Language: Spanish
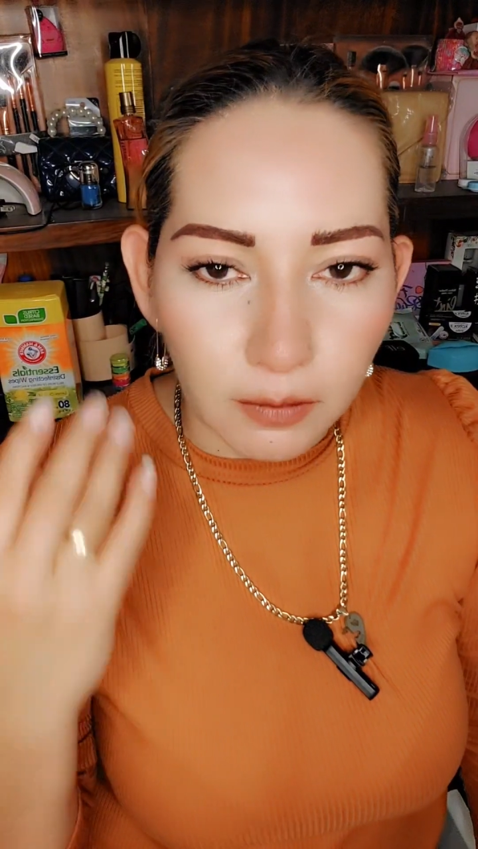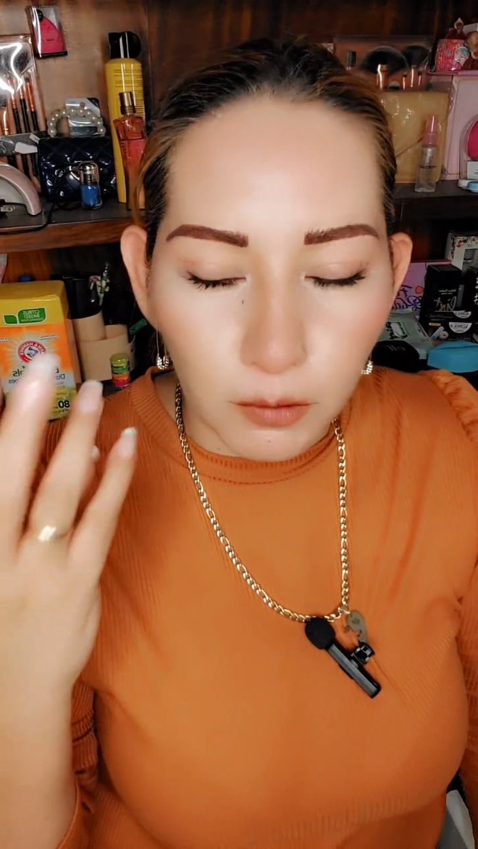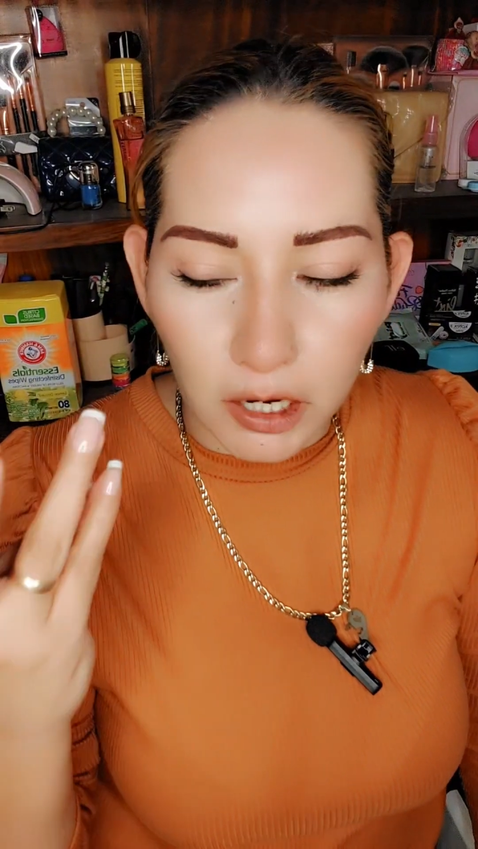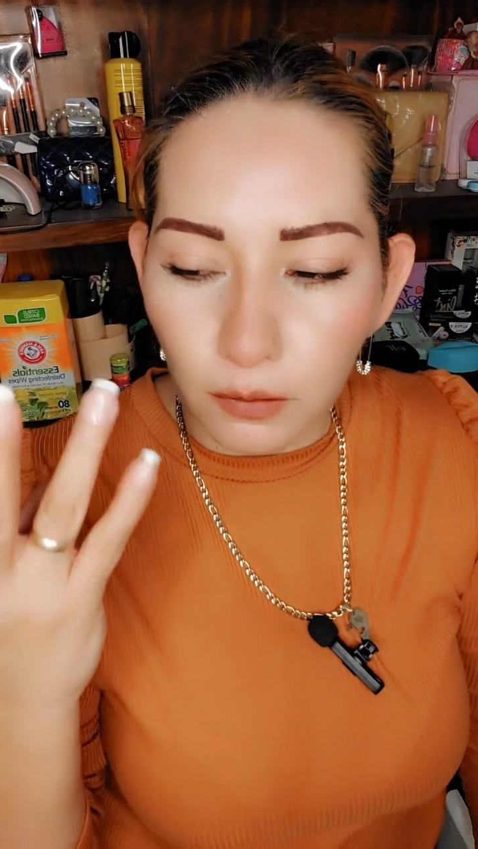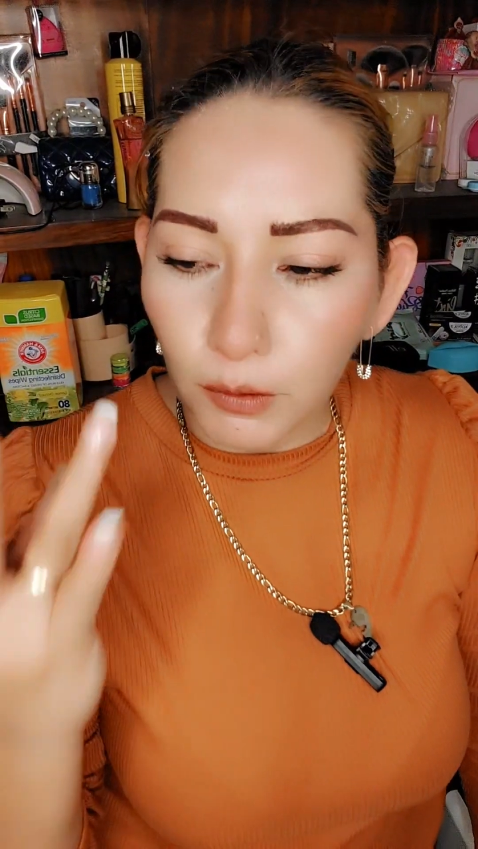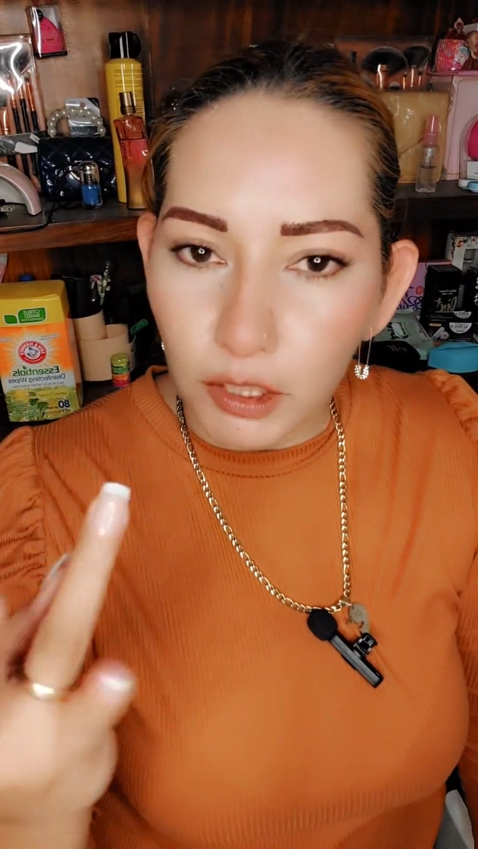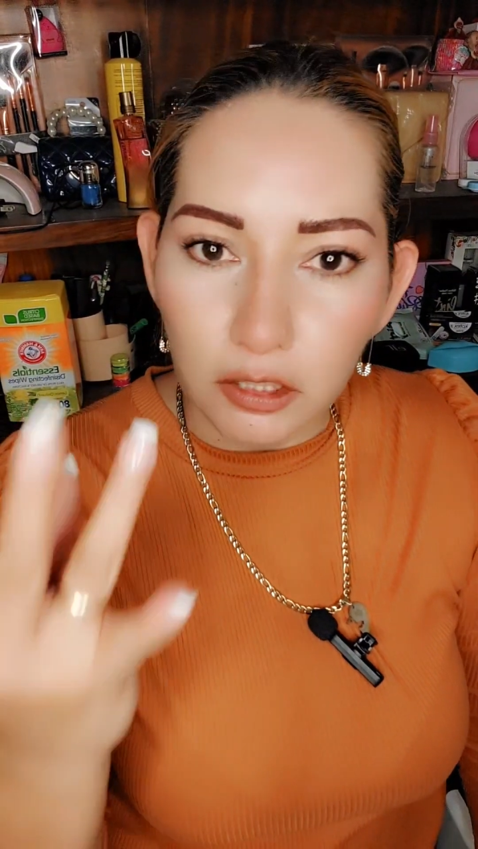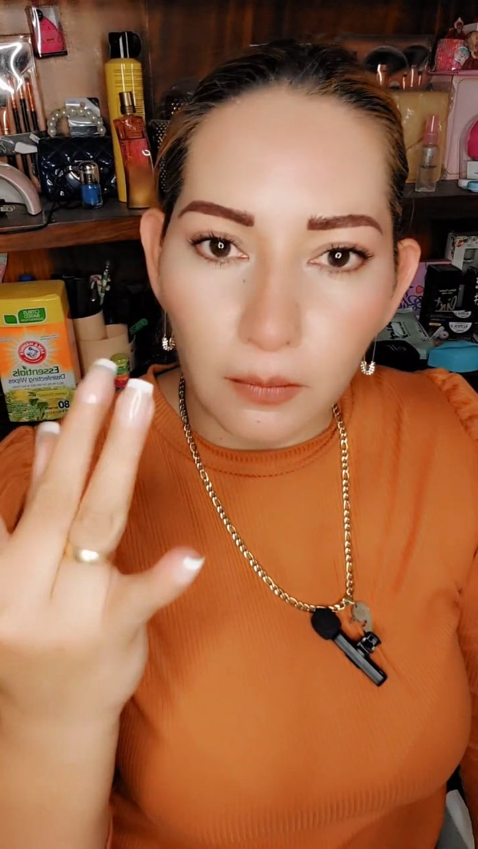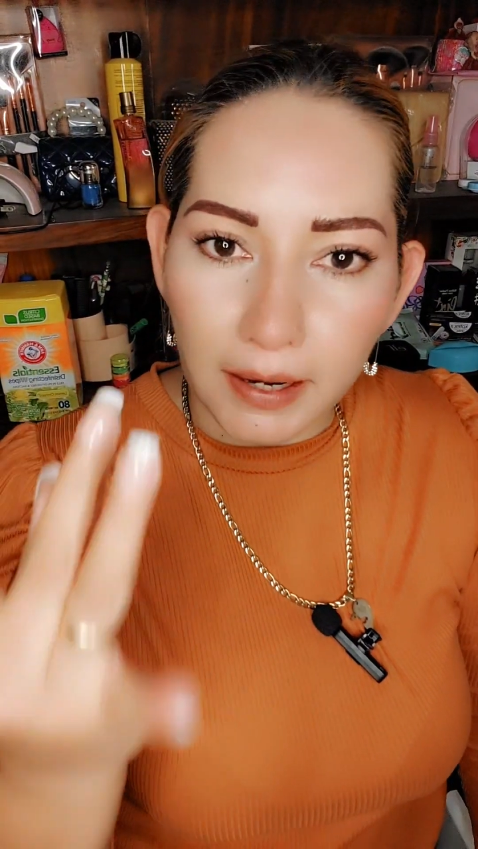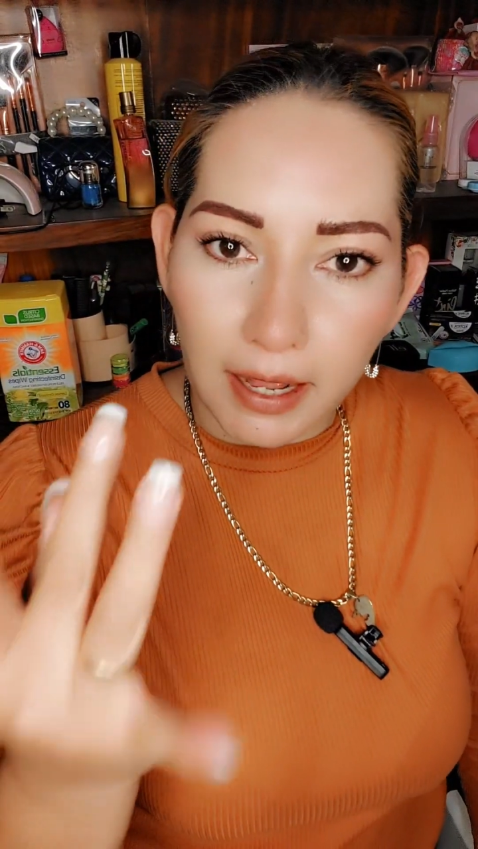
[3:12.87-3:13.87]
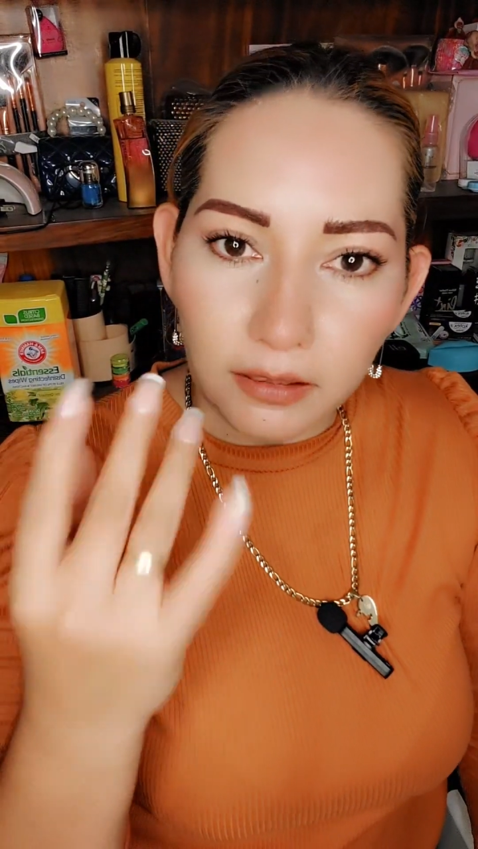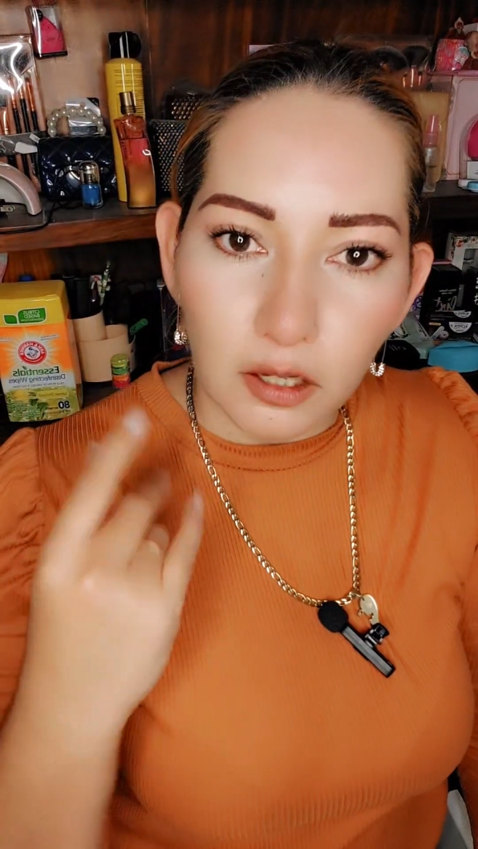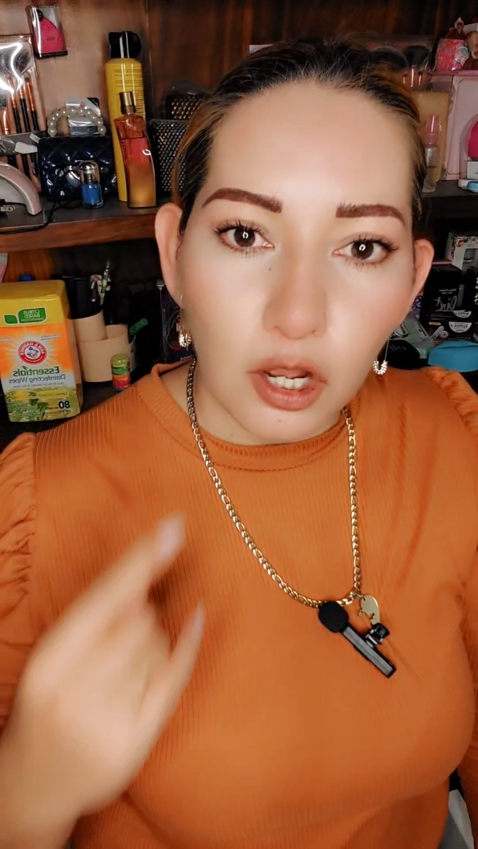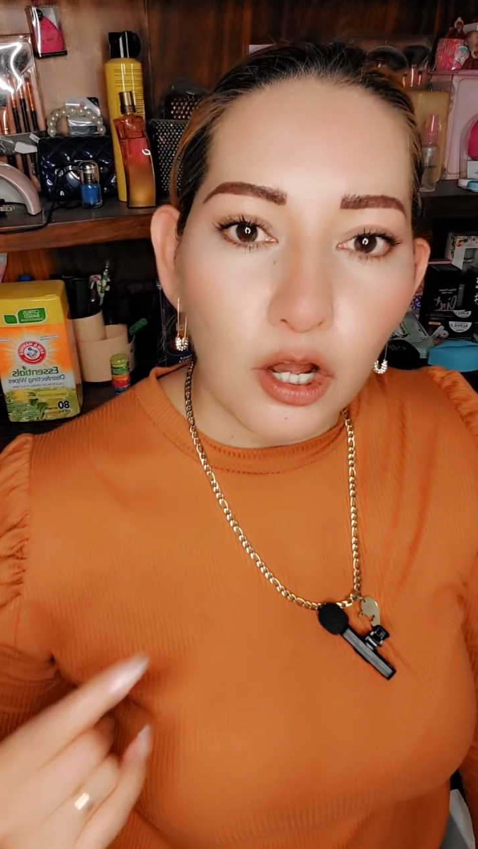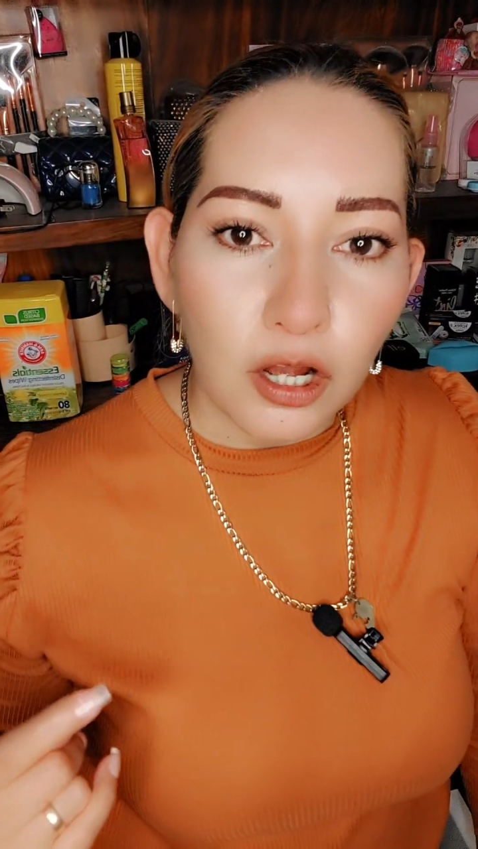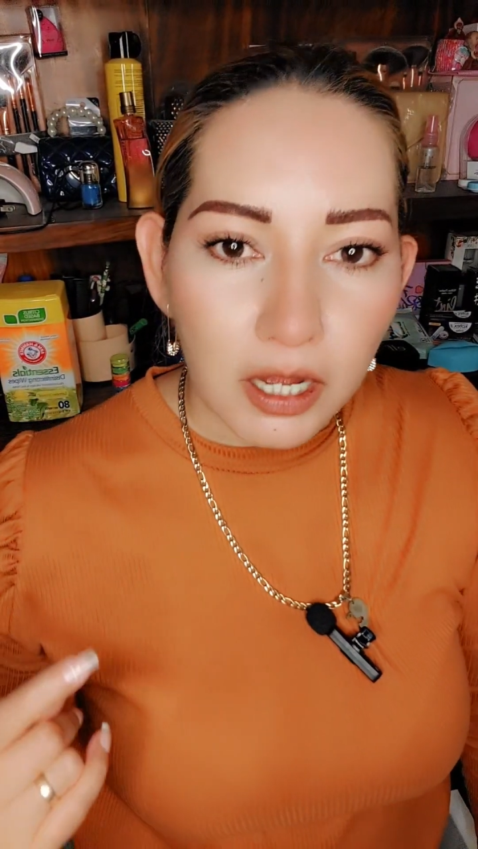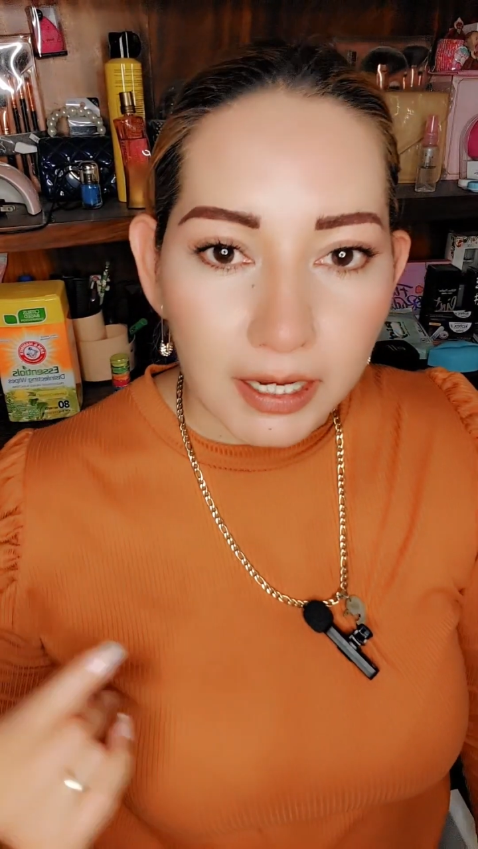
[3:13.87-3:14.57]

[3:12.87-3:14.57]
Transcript: bueno, bonito, barato,